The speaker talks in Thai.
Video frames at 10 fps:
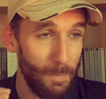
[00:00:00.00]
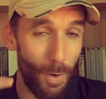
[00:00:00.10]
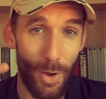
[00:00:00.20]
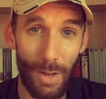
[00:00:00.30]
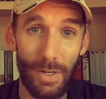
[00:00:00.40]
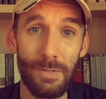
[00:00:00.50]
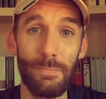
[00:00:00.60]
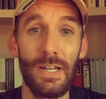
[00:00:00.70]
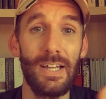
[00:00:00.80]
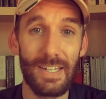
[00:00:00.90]
พอเราเริ่ม
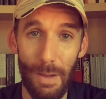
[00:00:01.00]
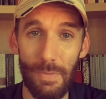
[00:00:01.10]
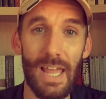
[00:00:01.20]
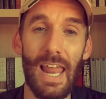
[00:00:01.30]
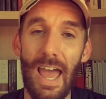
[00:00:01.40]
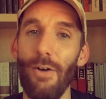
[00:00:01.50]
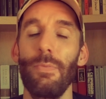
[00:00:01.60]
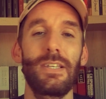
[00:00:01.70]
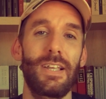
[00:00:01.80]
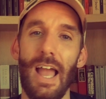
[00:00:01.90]
ทำได้แล้ว
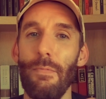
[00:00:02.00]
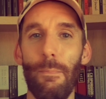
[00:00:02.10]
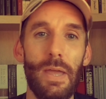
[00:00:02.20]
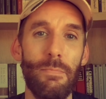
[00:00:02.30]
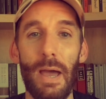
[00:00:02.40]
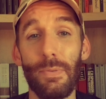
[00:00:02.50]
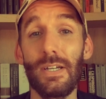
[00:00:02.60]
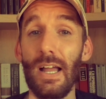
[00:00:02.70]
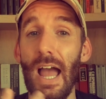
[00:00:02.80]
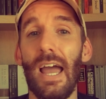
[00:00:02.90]
มันกลายมาเป็นแบบ
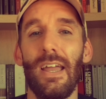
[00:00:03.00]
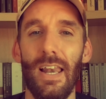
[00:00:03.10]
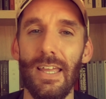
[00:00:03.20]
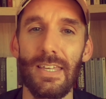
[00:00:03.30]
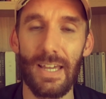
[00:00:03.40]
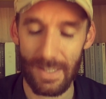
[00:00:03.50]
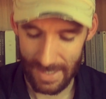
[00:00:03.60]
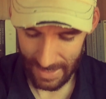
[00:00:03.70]
เรื่องง่ายอะไรเงี้ย